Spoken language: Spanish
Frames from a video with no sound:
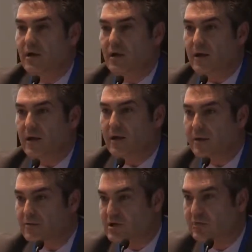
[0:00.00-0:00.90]
Eh,
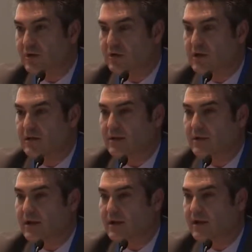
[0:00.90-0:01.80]
hemos hablado durante la
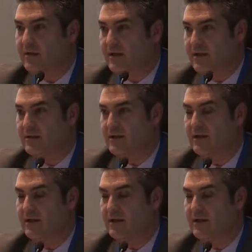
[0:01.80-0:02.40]
mañana de